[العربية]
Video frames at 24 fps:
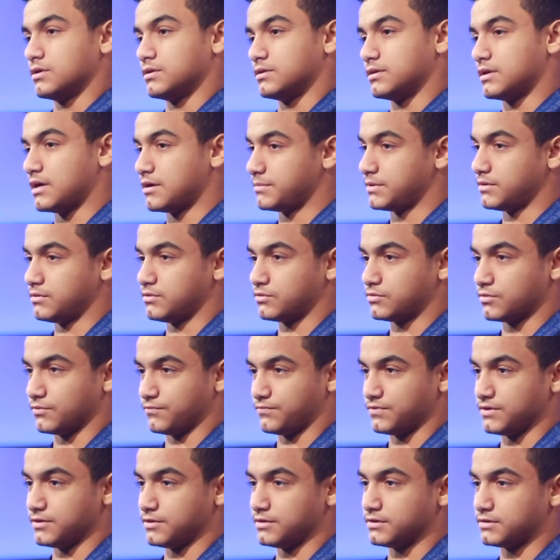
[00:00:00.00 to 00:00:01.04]
دائما يكون
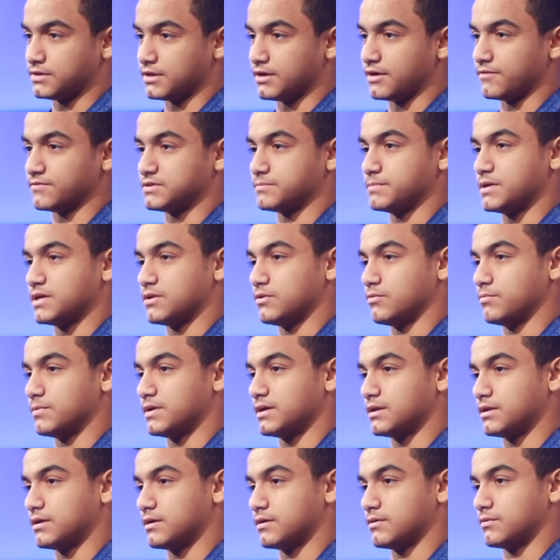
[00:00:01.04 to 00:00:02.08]
في تنافس بيني
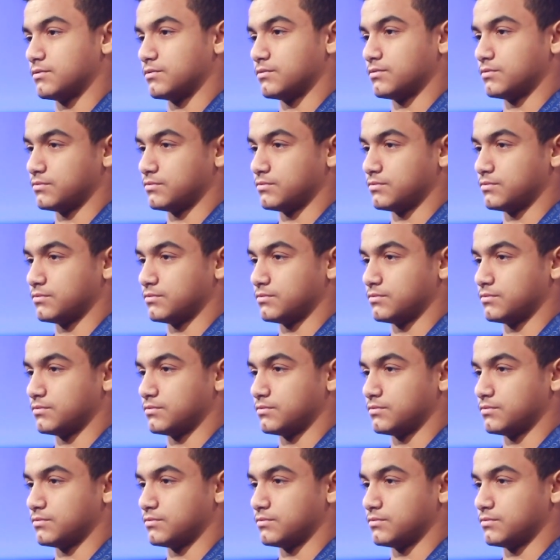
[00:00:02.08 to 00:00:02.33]
وبينه